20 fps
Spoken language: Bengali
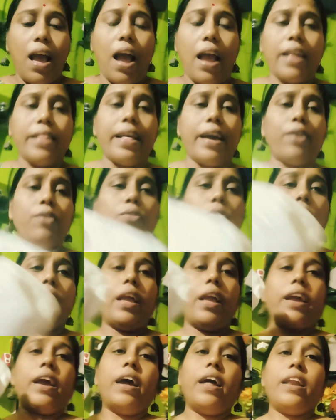এই দেখো
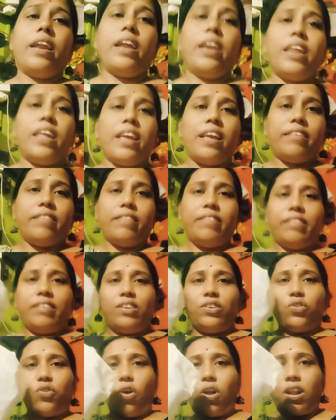এখানে নিয়ে এসেছি
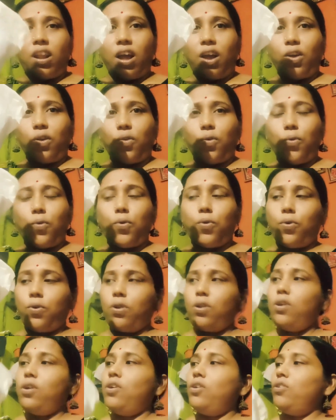স্বর্ণাঙ্কুর
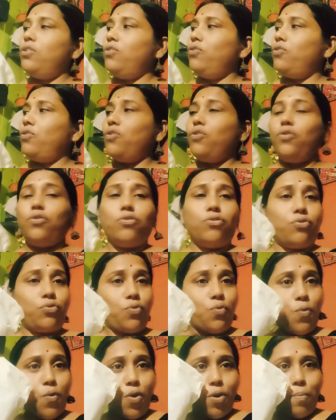জন্য
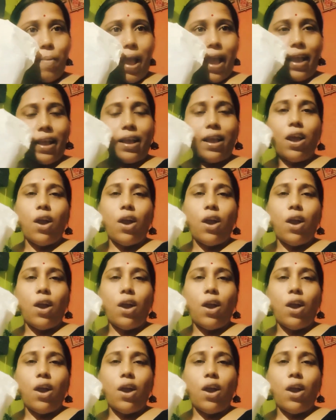স্কুল ব্যাগ